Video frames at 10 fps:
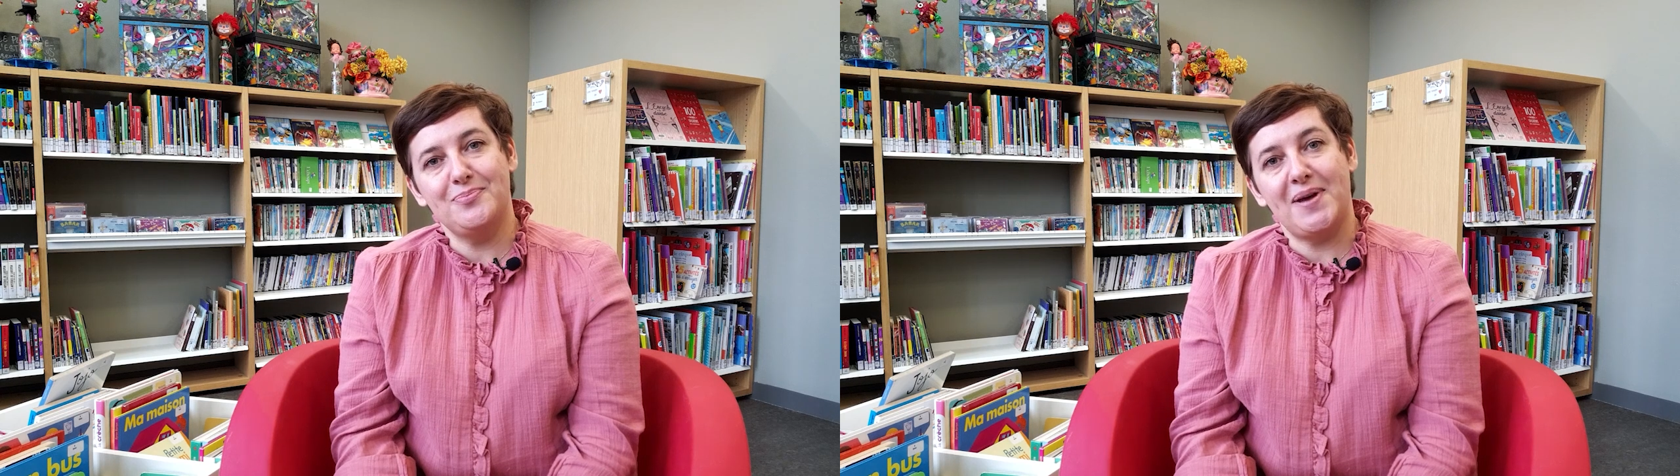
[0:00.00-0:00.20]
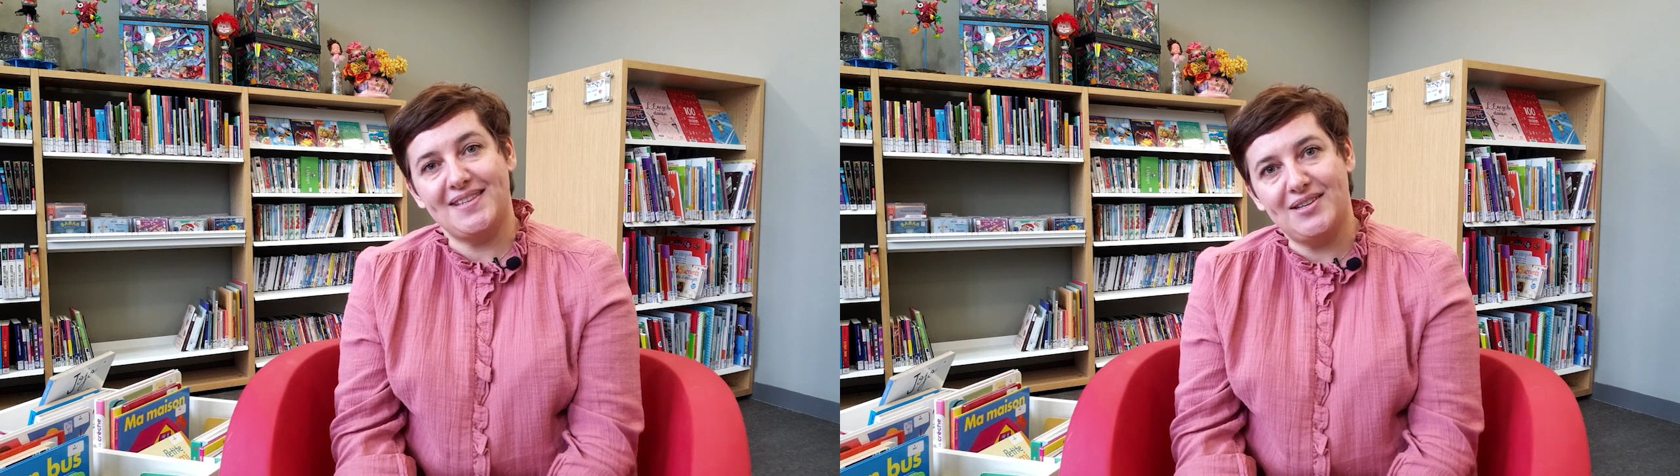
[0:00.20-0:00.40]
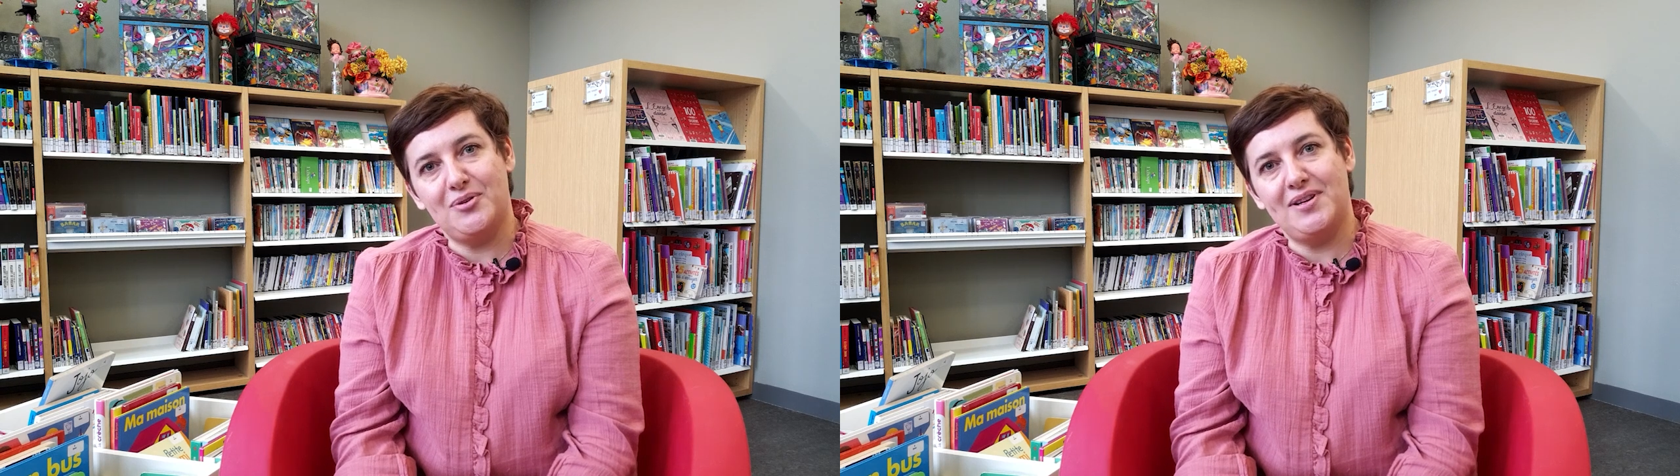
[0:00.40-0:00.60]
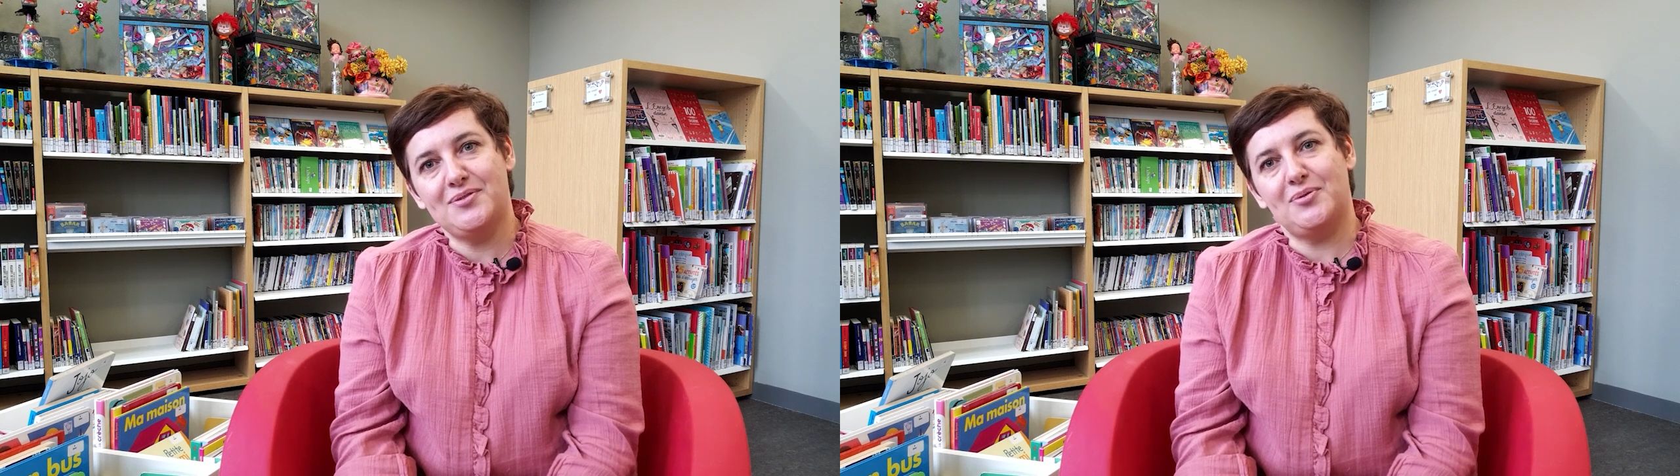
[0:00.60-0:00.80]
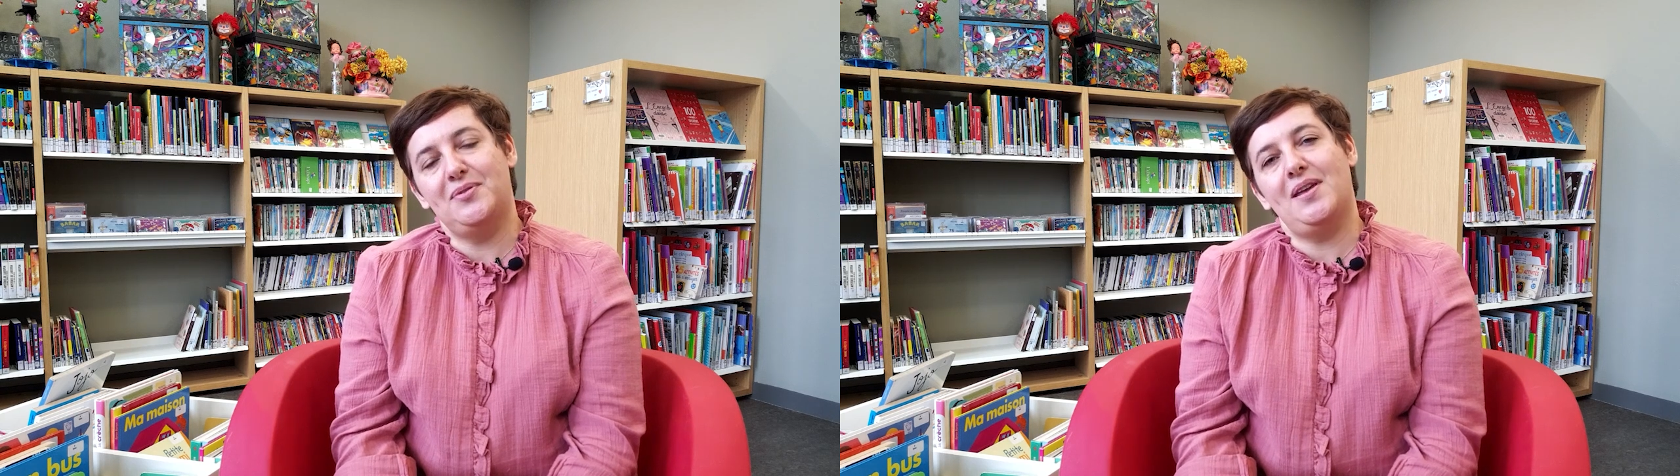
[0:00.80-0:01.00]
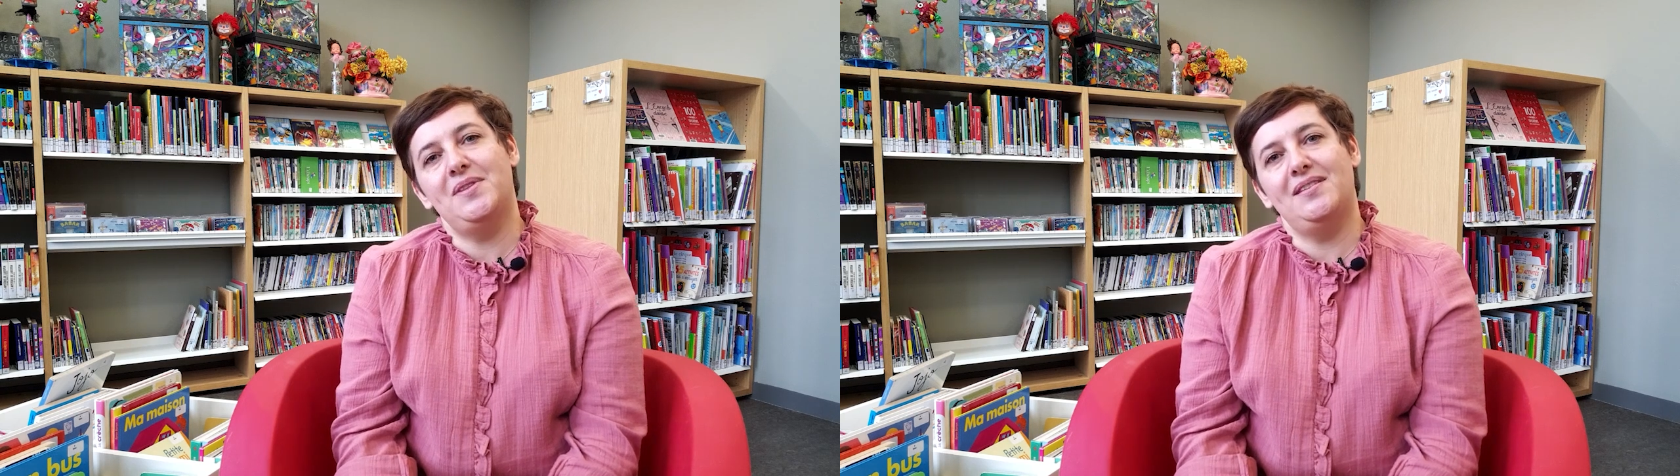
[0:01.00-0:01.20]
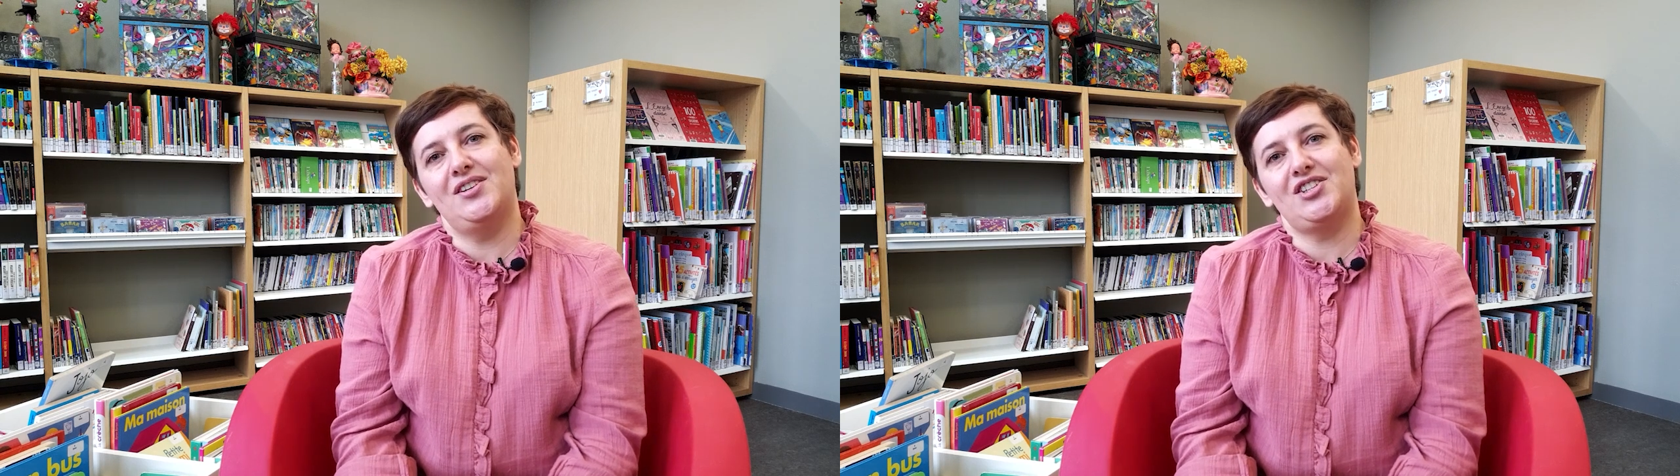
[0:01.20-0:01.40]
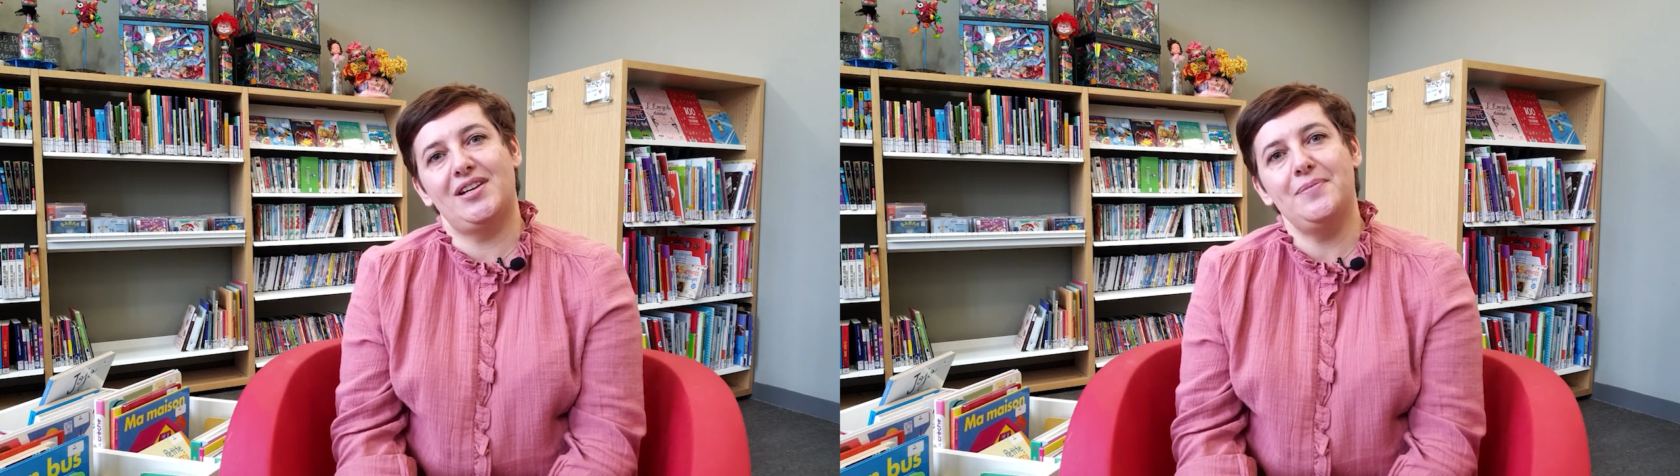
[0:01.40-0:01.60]
particulier sur le thème des
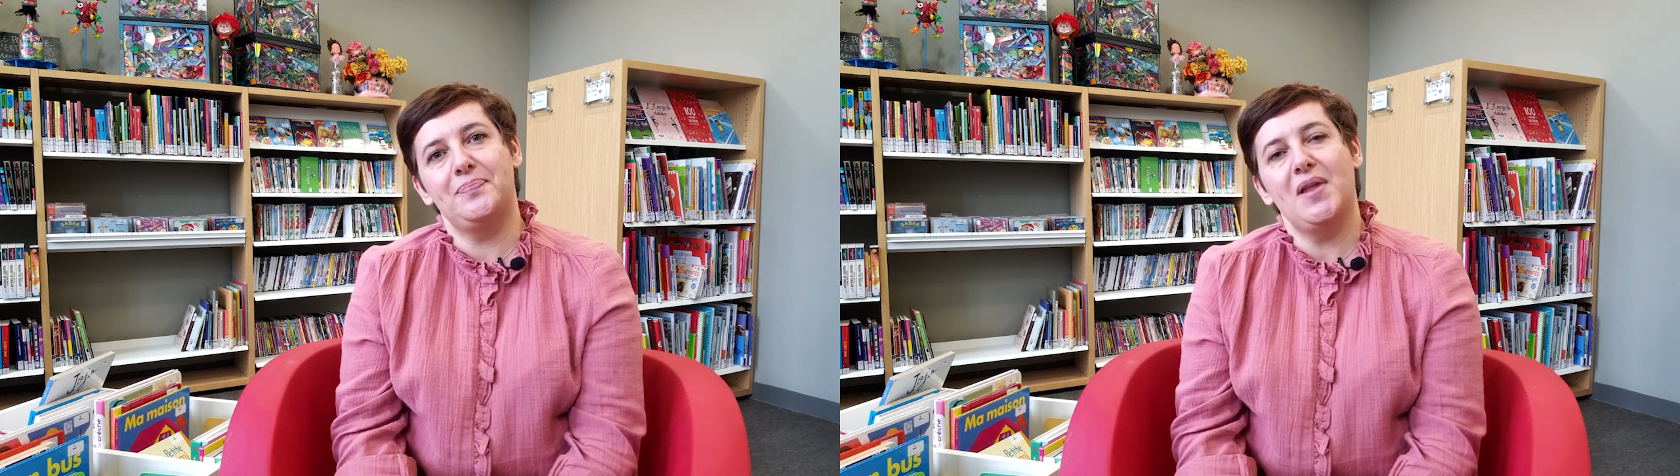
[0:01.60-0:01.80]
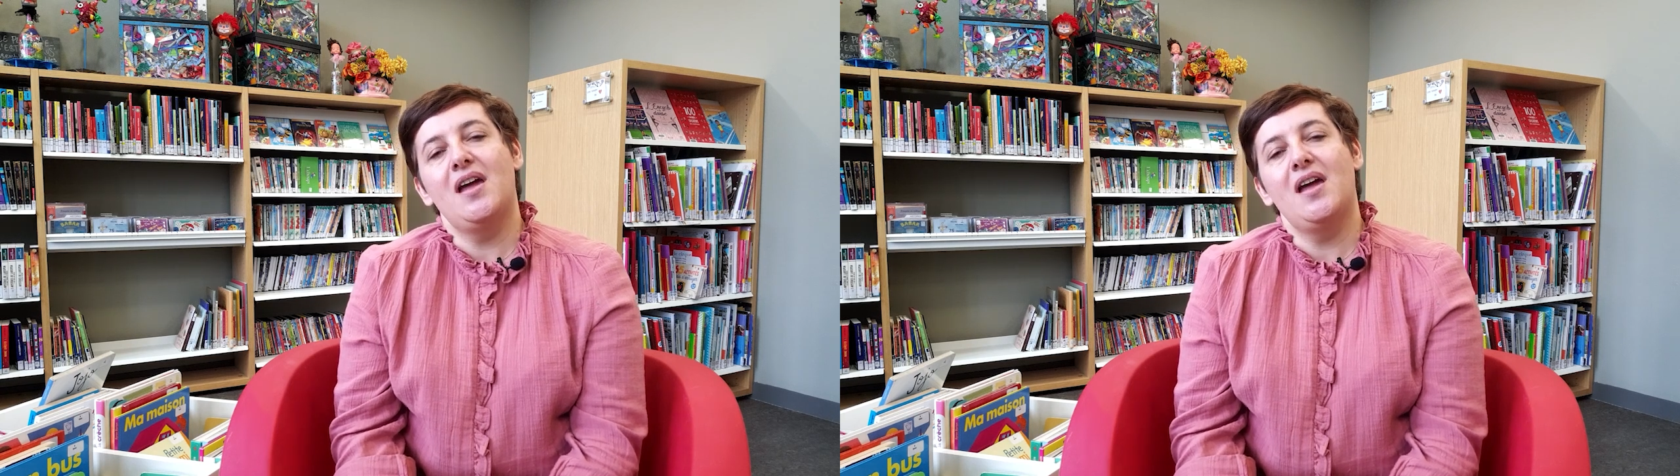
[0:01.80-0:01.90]
déchets,